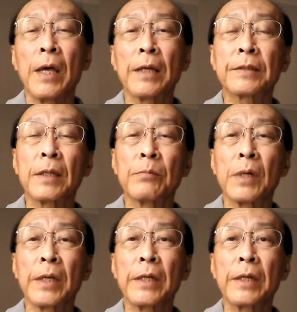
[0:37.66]
Esta
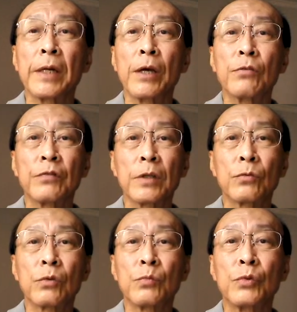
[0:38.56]
barreira é um
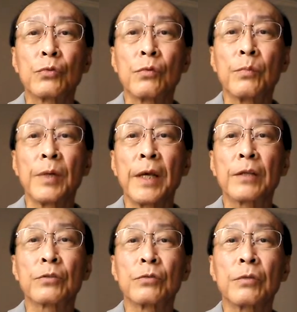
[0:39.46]
fator muito
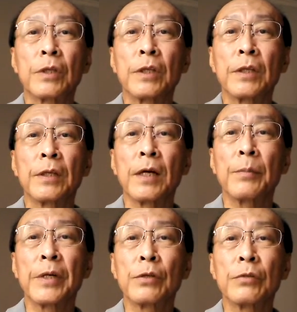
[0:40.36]
complexo que a
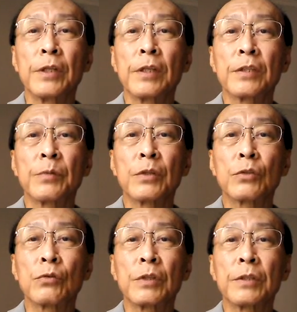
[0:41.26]
maioria das
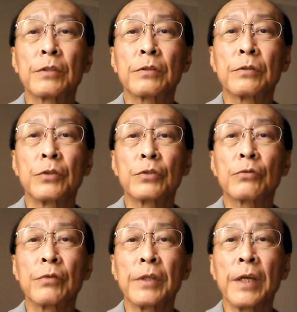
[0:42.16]
pessoas
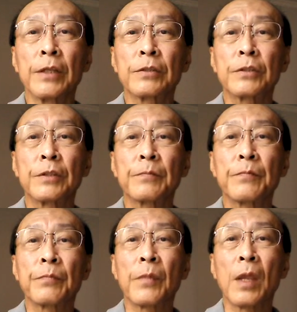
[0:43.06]
desconhece.
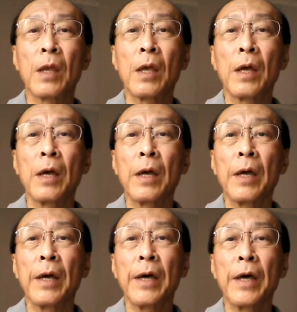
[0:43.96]

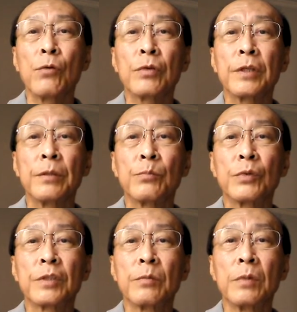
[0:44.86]
É o que
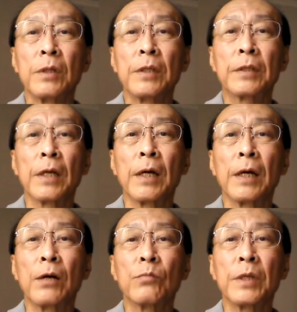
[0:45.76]
impossibilita
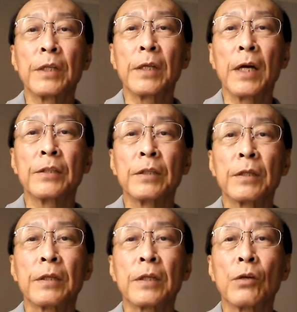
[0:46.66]
a humanidade
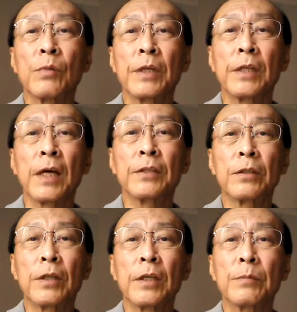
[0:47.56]
que a humanidade
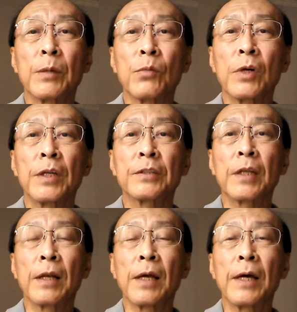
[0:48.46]
tenha memória
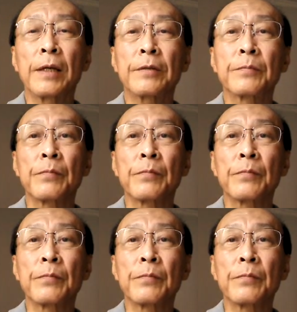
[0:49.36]
estelar